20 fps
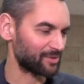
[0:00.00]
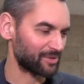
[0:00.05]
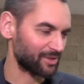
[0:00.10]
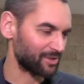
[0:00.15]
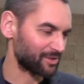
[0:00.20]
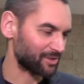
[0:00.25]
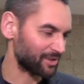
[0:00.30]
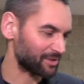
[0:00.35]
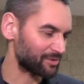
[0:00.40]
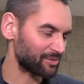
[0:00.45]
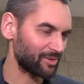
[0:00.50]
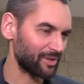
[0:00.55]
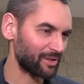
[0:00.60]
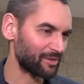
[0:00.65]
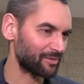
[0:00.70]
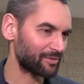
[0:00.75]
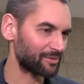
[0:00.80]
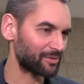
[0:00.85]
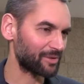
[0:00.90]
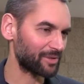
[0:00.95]
yy, sześciu
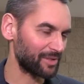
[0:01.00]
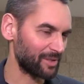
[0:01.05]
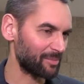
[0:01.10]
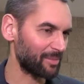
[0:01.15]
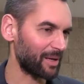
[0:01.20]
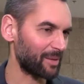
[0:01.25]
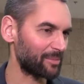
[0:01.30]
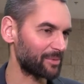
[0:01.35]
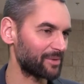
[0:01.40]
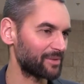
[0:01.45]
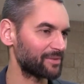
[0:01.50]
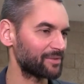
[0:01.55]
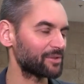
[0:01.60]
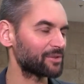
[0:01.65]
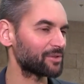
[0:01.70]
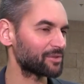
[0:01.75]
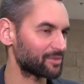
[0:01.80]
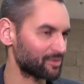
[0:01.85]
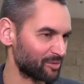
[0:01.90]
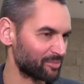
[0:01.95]
leków, których nie mamy, no
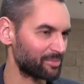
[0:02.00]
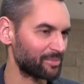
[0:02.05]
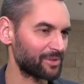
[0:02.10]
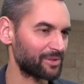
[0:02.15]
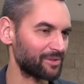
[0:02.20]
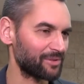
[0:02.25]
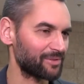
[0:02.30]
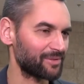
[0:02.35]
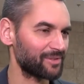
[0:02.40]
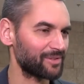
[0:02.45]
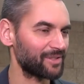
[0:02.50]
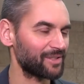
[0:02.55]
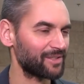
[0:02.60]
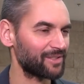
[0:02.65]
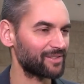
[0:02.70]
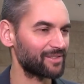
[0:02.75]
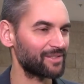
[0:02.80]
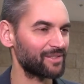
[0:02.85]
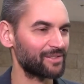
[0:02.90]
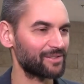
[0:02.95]
to zróbmy to. No
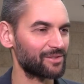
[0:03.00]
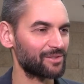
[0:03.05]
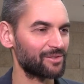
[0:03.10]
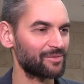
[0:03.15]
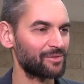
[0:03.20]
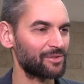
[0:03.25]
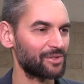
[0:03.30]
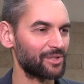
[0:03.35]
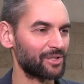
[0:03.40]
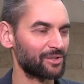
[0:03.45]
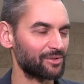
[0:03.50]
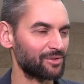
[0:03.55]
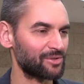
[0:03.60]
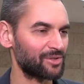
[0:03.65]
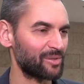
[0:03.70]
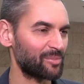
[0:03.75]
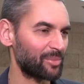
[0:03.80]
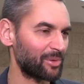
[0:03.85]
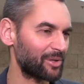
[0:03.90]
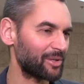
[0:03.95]
niech, niech rzeczywiście ktoś
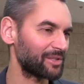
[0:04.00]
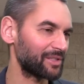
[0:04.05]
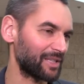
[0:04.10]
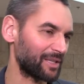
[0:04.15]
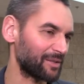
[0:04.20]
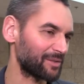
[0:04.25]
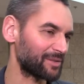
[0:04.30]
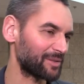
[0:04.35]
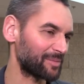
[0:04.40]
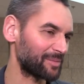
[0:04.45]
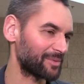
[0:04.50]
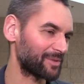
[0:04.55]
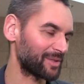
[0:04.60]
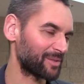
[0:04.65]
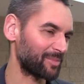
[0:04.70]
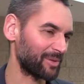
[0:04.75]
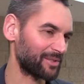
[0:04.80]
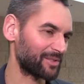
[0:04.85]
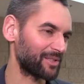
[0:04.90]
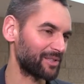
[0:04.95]
się pochyli nad losem
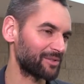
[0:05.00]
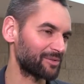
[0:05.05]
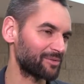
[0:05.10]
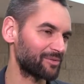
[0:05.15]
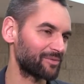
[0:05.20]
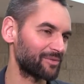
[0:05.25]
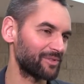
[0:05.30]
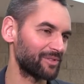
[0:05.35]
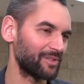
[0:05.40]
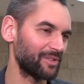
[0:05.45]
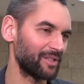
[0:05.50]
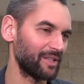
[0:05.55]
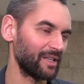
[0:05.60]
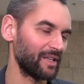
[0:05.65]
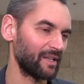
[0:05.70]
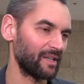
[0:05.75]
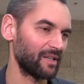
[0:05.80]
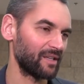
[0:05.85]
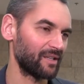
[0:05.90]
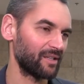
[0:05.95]
tych pacjentów i,
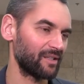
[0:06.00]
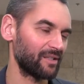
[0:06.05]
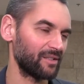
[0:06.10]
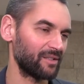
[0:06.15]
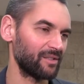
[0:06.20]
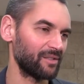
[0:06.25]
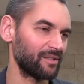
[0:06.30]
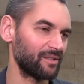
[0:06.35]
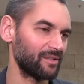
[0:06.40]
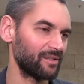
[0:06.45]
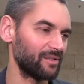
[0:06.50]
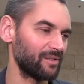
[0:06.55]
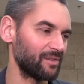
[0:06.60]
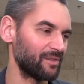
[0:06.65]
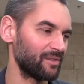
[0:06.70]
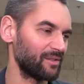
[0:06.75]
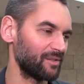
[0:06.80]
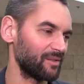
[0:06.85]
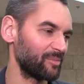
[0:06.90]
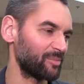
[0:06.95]

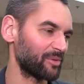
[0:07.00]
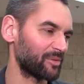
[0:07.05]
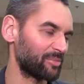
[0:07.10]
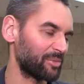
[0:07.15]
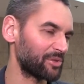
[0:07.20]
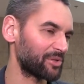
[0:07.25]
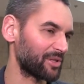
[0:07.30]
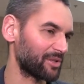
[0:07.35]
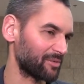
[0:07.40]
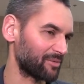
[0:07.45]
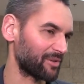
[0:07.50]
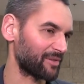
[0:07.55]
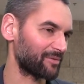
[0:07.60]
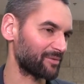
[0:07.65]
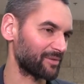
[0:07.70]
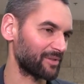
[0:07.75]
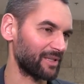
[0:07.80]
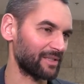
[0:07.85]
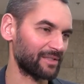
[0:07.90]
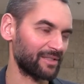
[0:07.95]
i, i podpisze tą
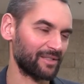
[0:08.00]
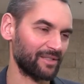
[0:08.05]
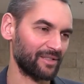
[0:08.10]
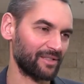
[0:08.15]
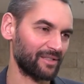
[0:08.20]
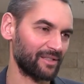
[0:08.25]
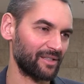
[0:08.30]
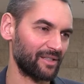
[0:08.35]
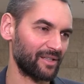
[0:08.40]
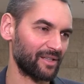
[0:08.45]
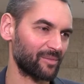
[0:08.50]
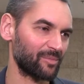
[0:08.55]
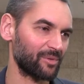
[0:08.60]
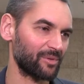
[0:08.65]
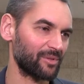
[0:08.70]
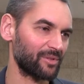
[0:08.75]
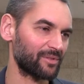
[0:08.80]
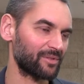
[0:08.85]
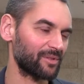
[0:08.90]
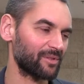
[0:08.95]
refundację na ten lek,
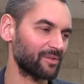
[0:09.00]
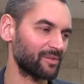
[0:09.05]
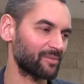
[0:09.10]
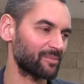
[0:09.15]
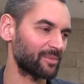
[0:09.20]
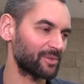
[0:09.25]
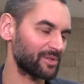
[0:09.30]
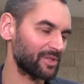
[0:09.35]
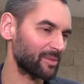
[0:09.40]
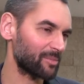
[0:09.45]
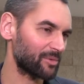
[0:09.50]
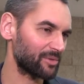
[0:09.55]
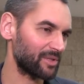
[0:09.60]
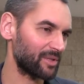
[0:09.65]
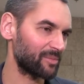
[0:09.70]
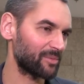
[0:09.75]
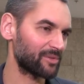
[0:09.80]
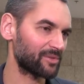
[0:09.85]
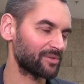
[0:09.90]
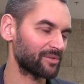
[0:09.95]
bo jest to być albo
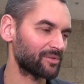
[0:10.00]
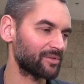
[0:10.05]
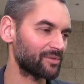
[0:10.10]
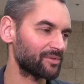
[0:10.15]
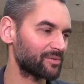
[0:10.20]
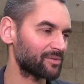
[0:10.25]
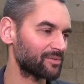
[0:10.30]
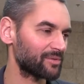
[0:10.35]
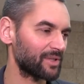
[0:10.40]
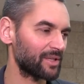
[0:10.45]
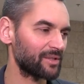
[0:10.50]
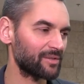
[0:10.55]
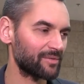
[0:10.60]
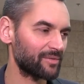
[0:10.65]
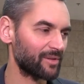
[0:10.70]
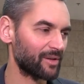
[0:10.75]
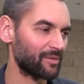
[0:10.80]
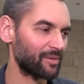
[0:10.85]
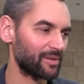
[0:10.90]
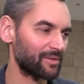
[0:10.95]
nie być. No to tutaj
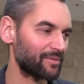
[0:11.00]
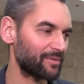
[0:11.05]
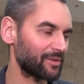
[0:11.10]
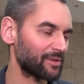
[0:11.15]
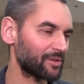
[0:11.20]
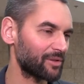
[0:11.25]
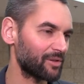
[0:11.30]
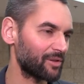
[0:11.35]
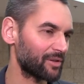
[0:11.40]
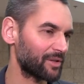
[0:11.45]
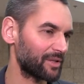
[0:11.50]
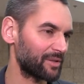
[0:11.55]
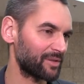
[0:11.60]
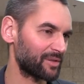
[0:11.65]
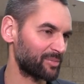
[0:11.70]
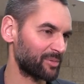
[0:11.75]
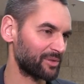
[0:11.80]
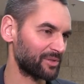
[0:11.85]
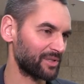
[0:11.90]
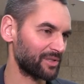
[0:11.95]
w, akurat w onkologii to
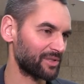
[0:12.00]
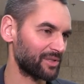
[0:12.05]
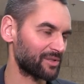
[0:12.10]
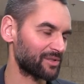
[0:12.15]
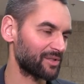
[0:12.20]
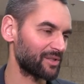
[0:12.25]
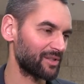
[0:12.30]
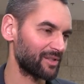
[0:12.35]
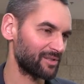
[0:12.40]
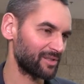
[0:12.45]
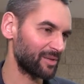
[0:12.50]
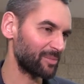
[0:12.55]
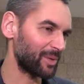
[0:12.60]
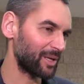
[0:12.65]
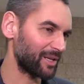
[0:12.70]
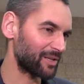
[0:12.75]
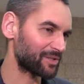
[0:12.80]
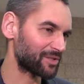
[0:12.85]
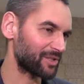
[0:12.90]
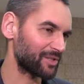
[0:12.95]
jest prosta rzecz. Nie
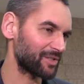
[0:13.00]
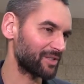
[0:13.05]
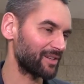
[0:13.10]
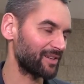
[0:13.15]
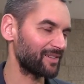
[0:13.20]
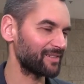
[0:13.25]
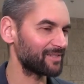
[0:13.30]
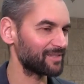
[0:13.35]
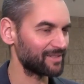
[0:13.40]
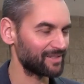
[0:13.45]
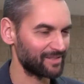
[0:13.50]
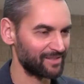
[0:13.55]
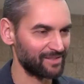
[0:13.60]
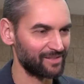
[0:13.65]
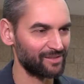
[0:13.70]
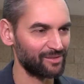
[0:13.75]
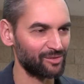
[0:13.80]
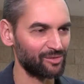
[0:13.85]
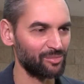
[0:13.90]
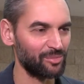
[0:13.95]
ma leczenia,
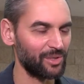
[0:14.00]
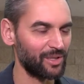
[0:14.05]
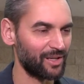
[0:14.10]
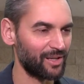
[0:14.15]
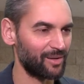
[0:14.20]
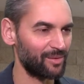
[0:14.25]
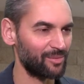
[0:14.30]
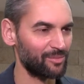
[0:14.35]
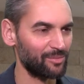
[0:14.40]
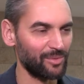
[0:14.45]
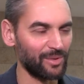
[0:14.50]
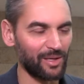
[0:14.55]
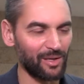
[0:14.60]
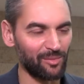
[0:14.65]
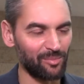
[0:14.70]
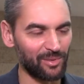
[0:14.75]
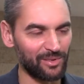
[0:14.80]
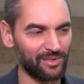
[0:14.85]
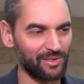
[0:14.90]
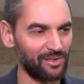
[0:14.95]
umiera,
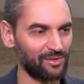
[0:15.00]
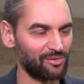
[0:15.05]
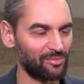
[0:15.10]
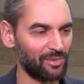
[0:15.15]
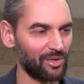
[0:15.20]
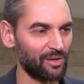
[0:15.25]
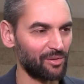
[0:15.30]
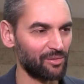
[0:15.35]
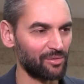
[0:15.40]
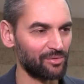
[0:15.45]
umierają pacjenci, umierają